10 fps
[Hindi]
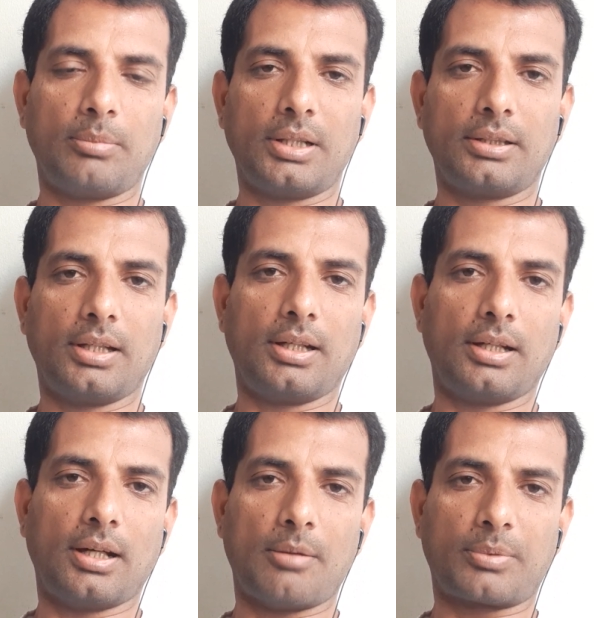बंद
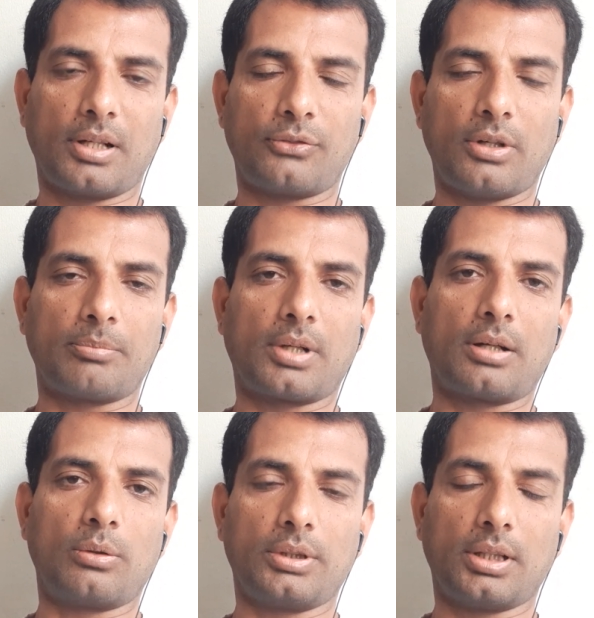है आप कन्फर्म कर
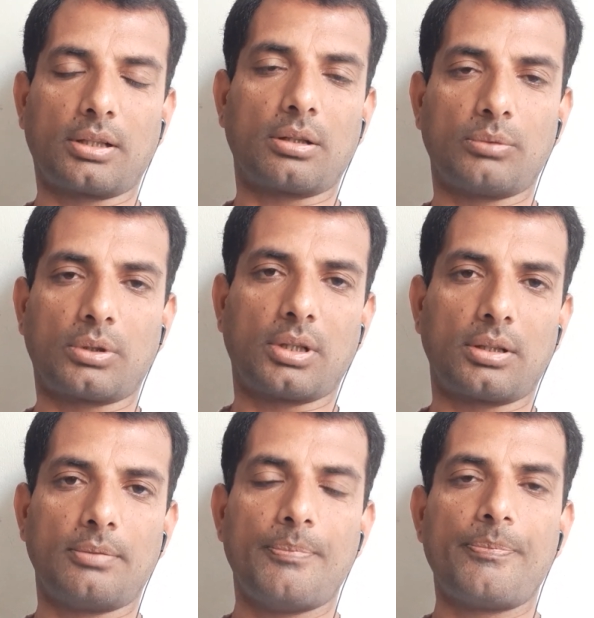लो ये करो वो करो